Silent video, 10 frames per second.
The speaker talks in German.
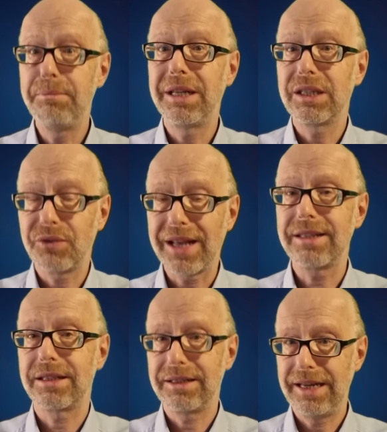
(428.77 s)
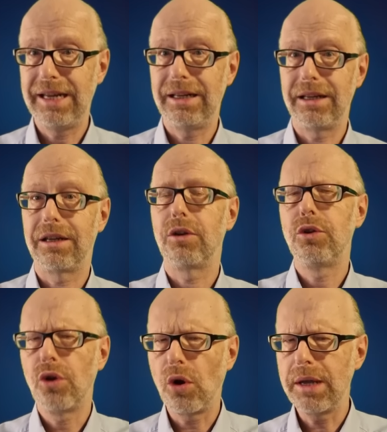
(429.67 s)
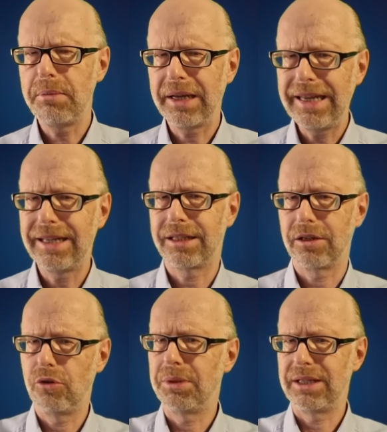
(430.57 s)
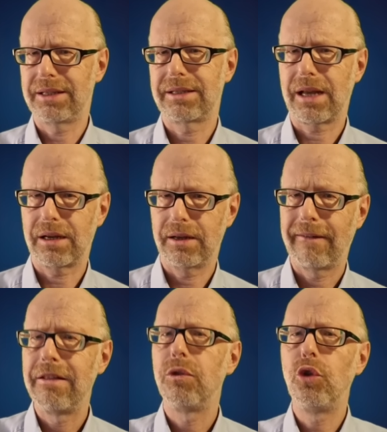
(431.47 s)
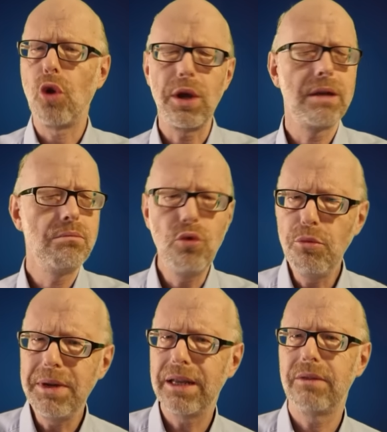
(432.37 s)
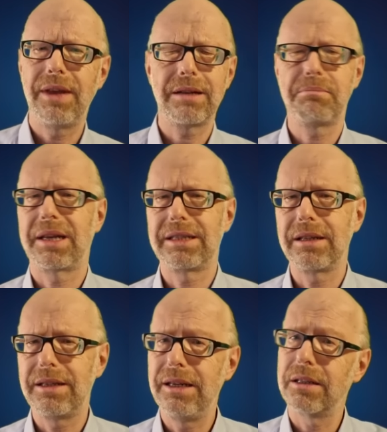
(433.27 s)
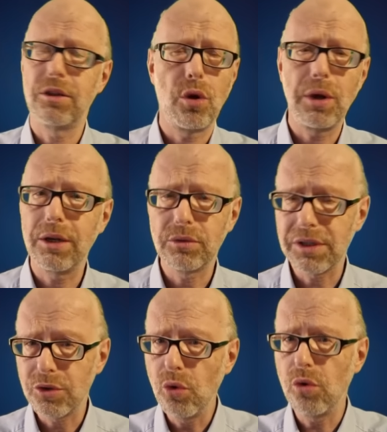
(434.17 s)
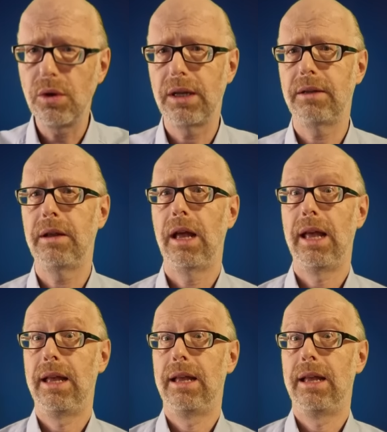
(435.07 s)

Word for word: gibt es fast täglich neue Berichte über diese Sache. Neue Mumien werden präsentiert, neue Untersuchungen.